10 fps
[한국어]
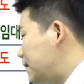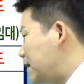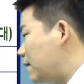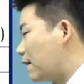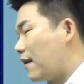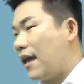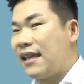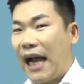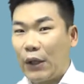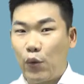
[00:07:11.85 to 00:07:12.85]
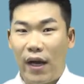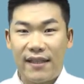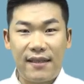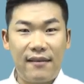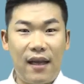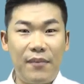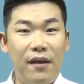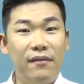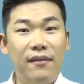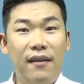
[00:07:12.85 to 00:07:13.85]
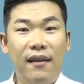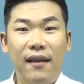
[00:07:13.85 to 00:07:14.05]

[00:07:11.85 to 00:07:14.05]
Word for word: 이렇게 양도하신다면